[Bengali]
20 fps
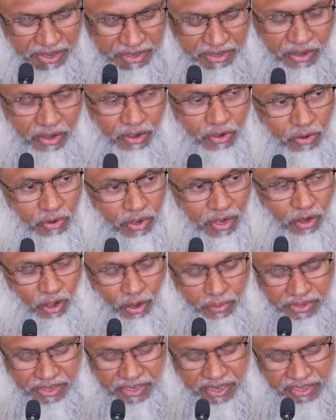যখন লুকানো
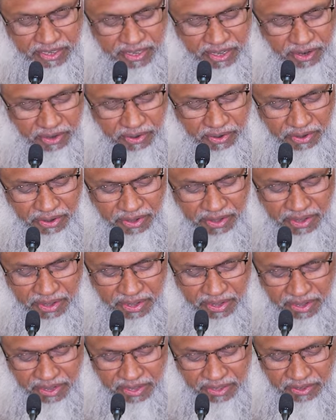অবস্থায় ছিল
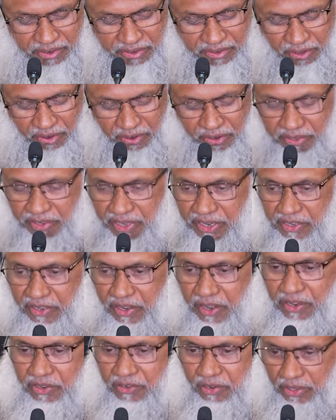তো তখন তিনি
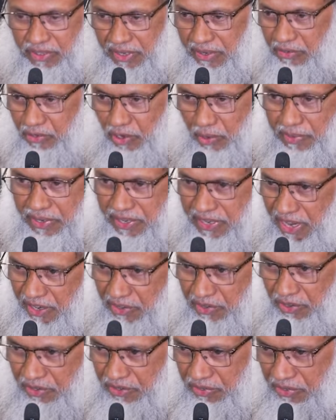যখন সদাই সবাইকে
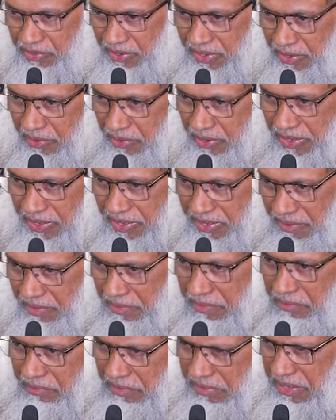একটু একটু করে ওই
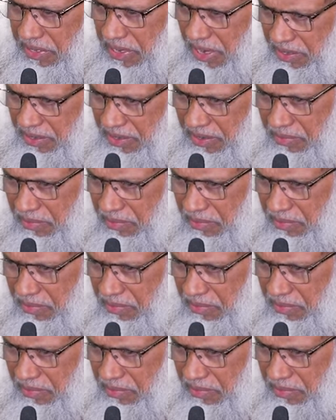কি একটা